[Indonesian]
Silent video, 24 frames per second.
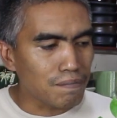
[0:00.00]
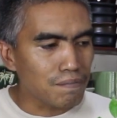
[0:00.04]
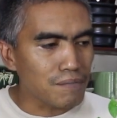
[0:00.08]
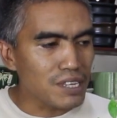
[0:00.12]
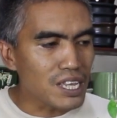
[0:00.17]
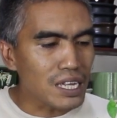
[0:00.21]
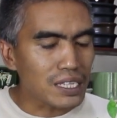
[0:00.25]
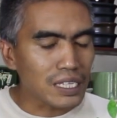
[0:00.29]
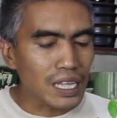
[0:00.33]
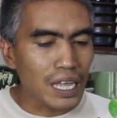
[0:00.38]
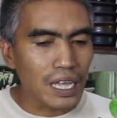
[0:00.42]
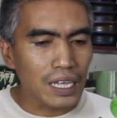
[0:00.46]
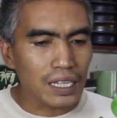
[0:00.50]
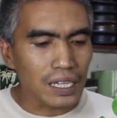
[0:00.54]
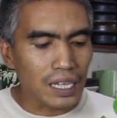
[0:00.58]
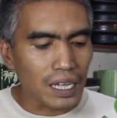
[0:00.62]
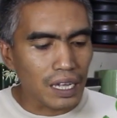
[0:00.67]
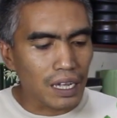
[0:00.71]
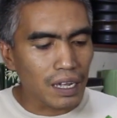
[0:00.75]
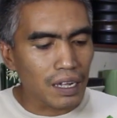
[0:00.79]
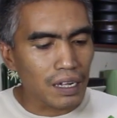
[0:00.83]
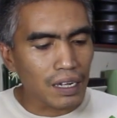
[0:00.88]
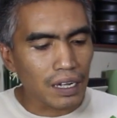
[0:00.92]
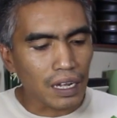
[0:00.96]

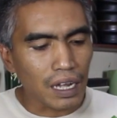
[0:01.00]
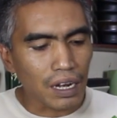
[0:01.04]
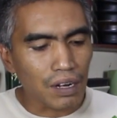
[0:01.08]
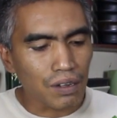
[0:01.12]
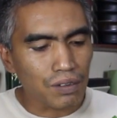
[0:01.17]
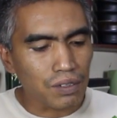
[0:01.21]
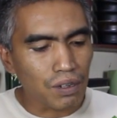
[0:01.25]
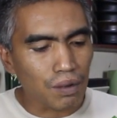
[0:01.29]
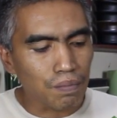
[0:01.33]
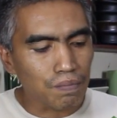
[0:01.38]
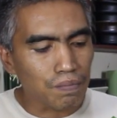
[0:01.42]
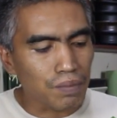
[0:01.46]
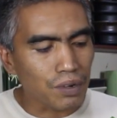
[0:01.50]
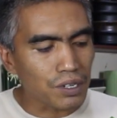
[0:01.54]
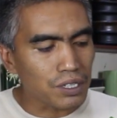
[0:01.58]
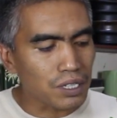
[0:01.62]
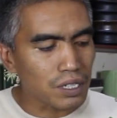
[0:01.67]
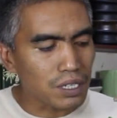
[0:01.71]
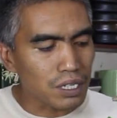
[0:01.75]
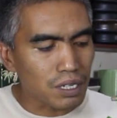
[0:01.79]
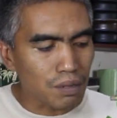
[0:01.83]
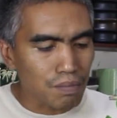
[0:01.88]
biasanya kalau untuk pot